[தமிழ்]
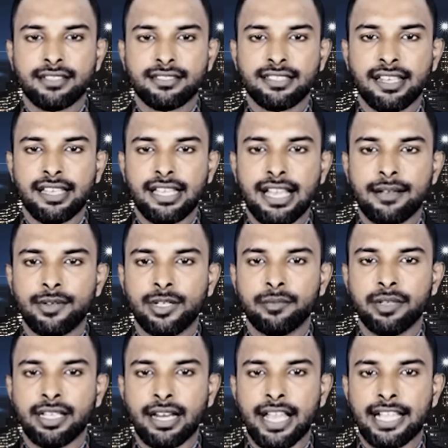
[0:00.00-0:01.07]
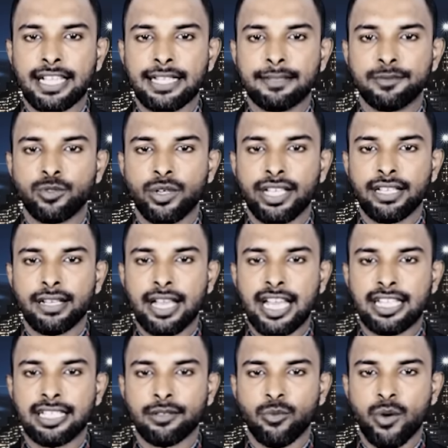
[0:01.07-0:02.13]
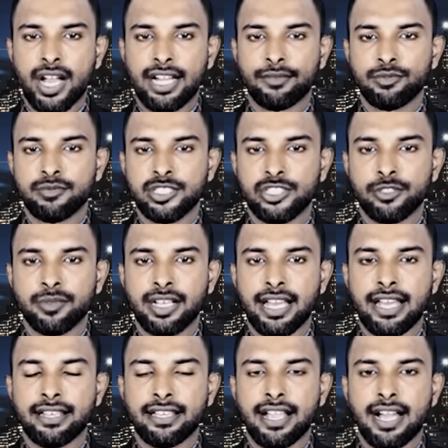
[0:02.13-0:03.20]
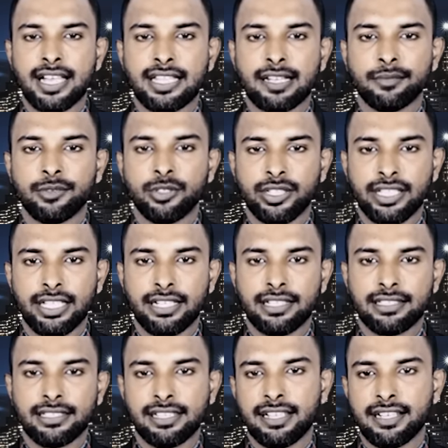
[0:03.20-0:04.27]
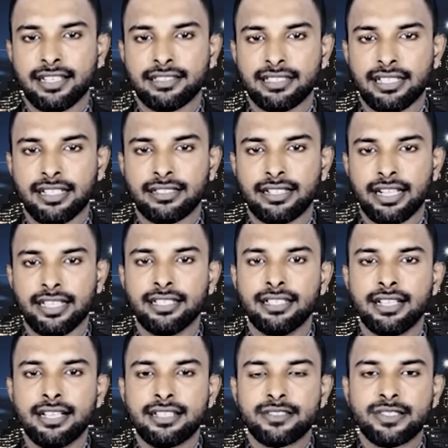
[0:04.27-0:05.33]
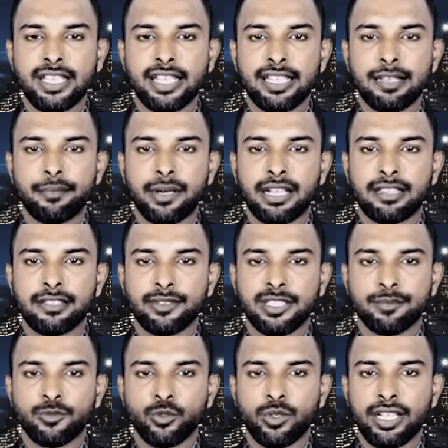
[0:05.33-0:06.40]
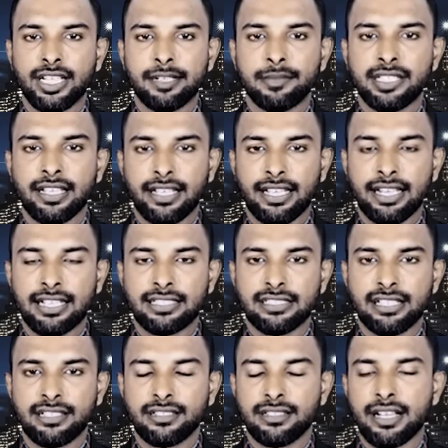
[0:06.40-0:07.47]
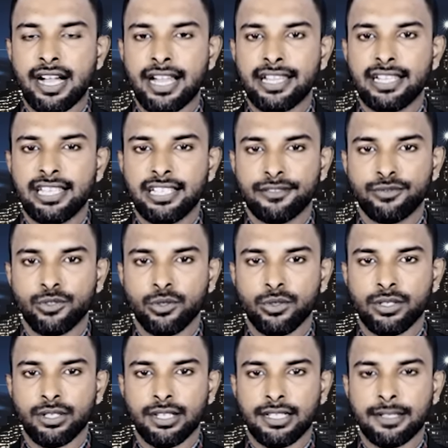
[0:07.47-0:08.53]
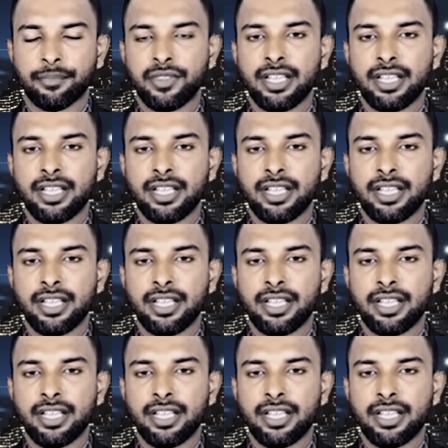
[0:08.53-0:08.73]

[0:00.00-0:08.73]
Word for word: சிரியாவிலும் ஈராக்கிலும் கூட இரானிய ராணுவம் மற்றும் ஈரானிய ஆதரவு இயக்கத்தினரின் திறன்களை சேதப்படுத்துவதும் கூட நமது இலக்கு என்று ஐடிஎஃப் கூறுகிறது